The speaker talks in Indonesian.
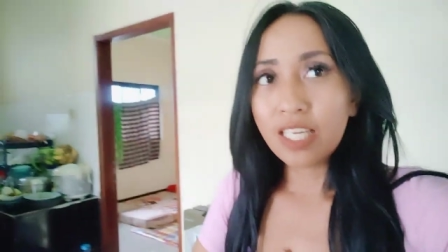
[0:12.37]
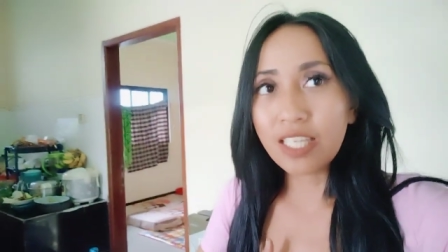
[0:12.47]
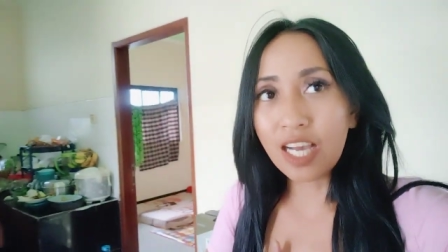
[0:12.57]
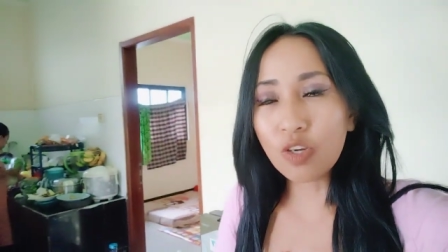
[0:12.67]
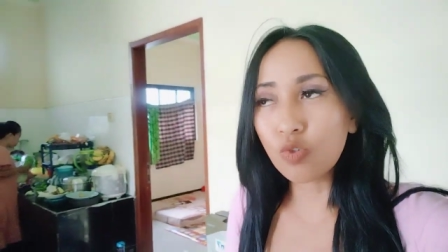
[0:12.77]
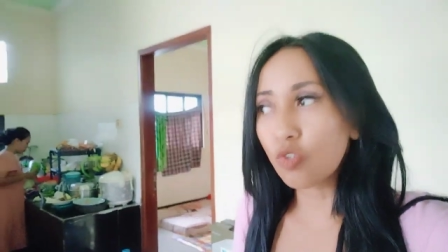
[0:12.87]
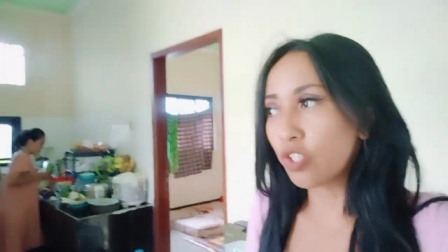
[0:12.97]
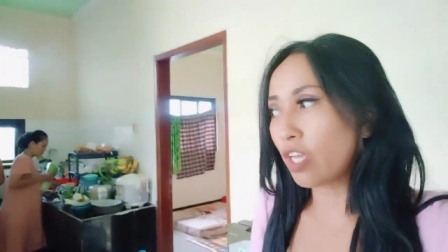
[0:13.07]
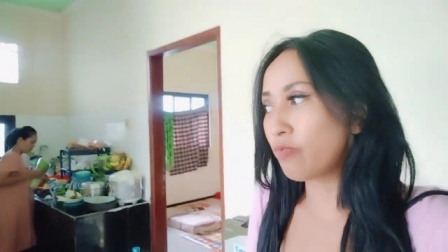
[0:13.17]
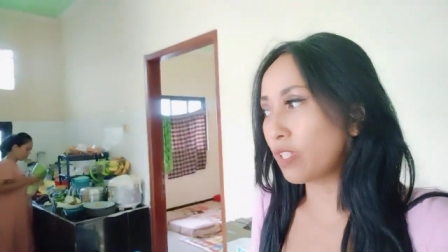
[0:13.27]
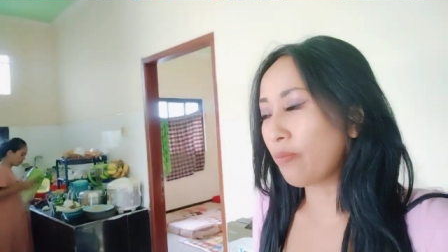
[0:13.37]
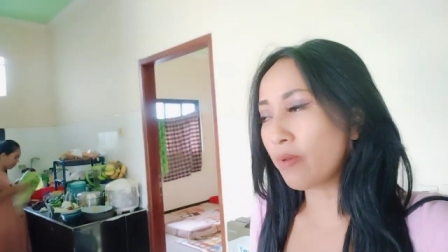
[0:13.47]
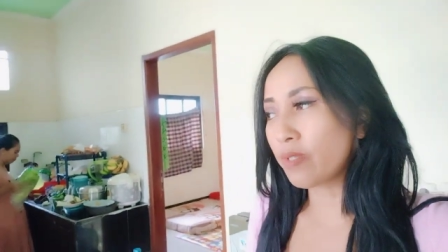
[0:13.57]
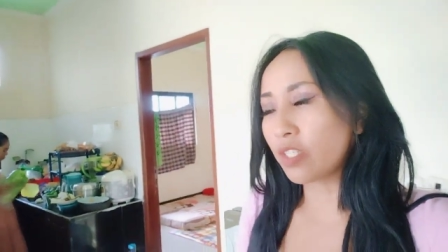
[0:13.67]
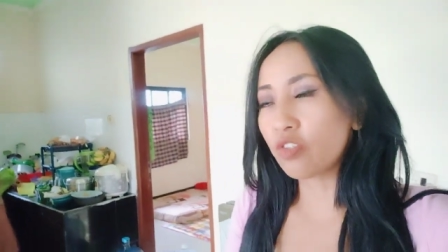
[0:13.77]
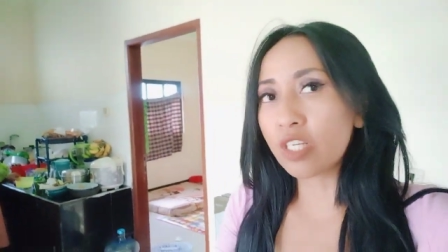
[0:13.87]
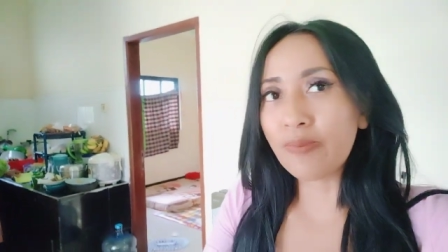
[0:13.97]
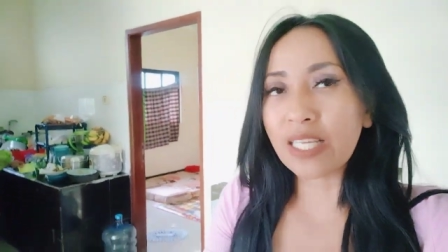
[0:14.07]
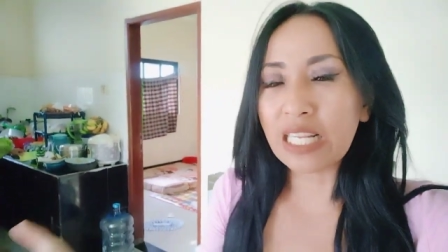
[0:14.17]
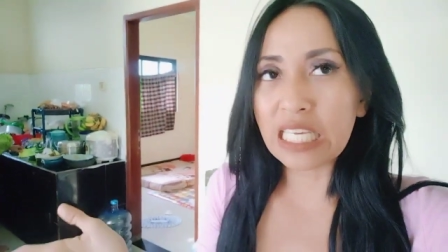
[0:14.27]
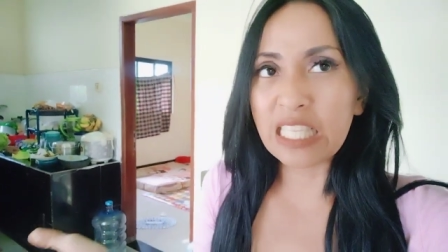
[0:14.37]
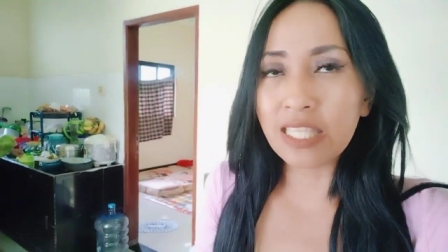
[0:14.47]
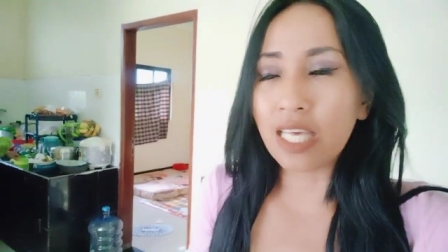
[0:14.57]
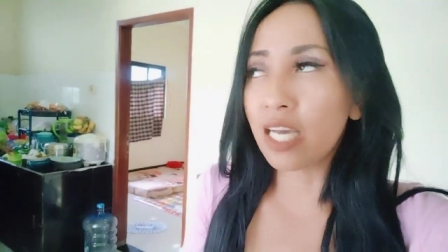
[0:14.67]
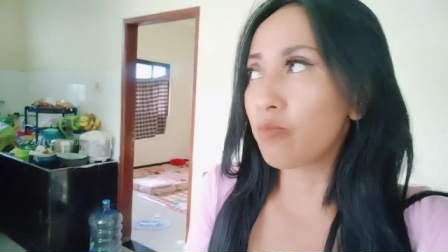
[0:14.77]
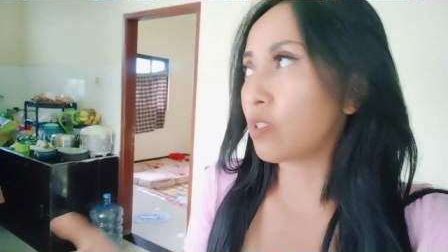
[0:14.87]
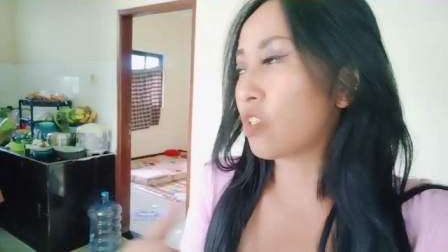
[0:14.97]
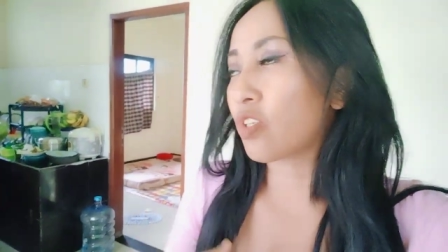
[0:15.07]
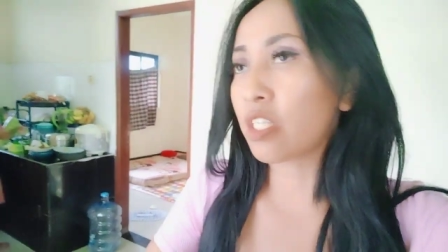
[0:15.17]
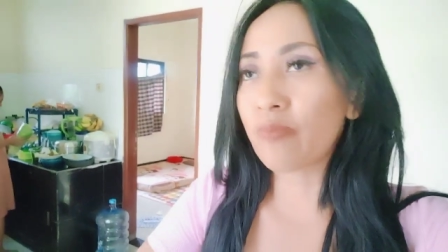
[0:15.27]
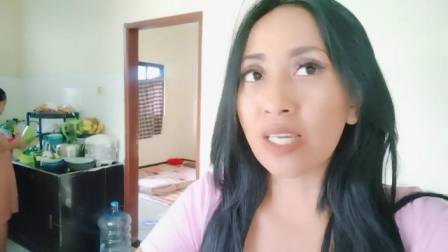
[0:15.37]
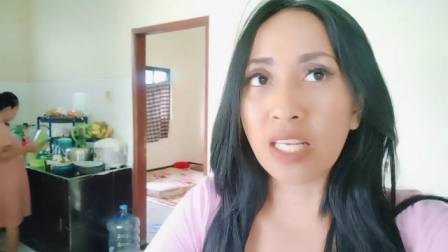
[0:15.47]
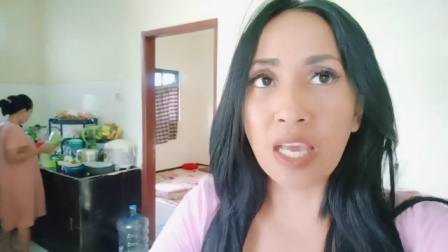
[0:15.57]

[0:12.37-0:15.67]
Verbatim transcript: Ya guru Devi tapi bisa juga dipanggil Ita Bisa juga dipanggil